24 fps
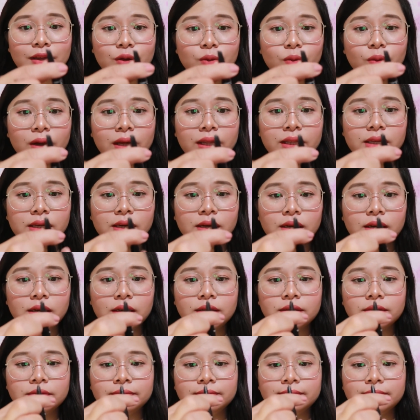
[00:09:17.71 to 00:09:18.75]
yung
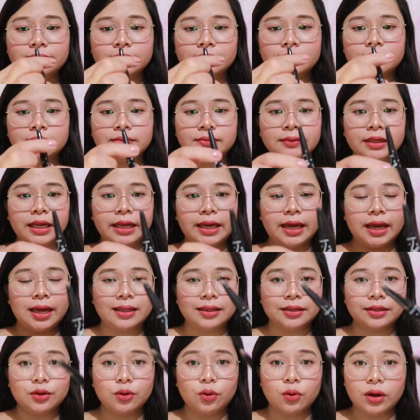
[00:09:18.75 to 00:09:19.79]
kanyang,
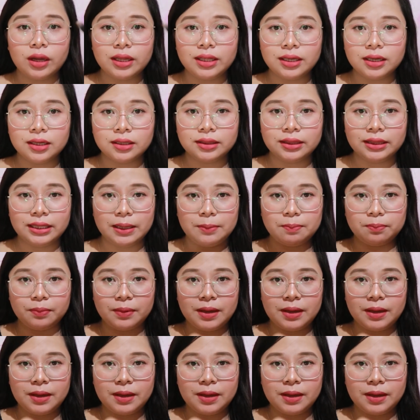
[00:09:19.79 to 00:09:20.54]
ayan, yung kanyang tip,